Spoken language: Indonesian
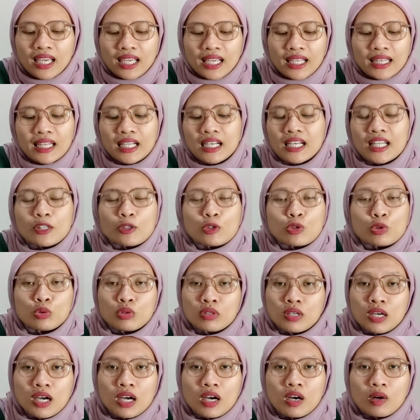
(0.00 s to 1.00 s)
kita lihat
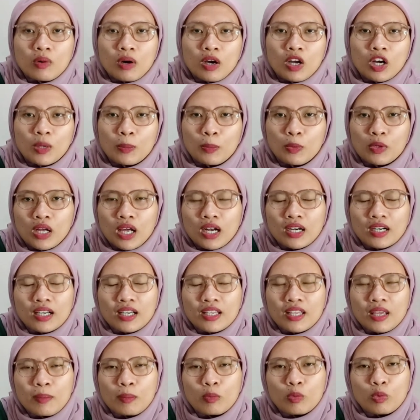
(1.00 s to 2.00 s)
juga walaupun
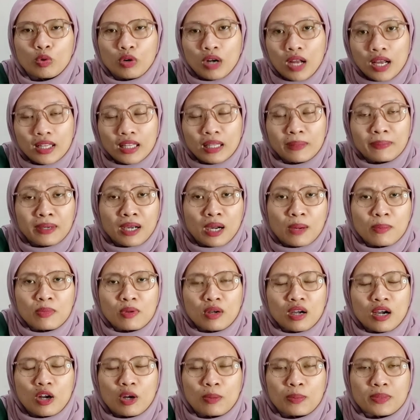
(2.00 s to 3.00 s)
harganya murah tapi kalau,
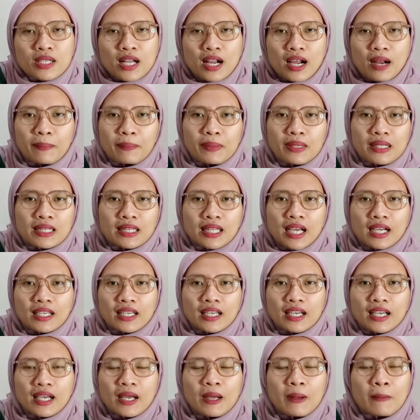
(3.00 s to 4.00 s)
kalau misalkan
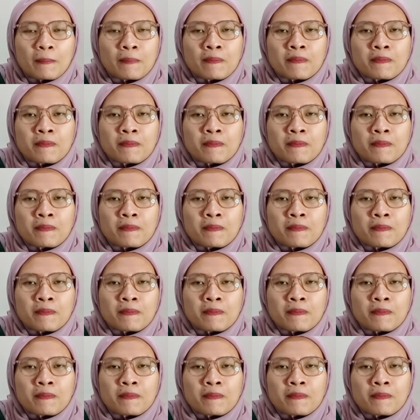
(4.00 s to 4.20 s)
bintangnya